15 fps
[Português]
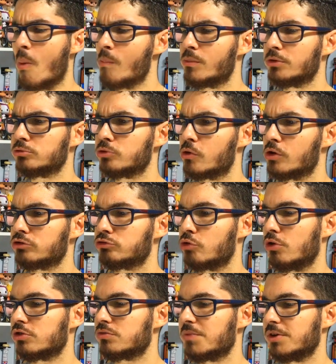Muito
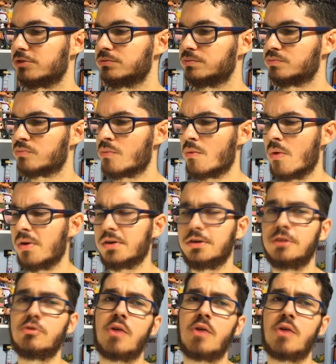gostoso mesmo. E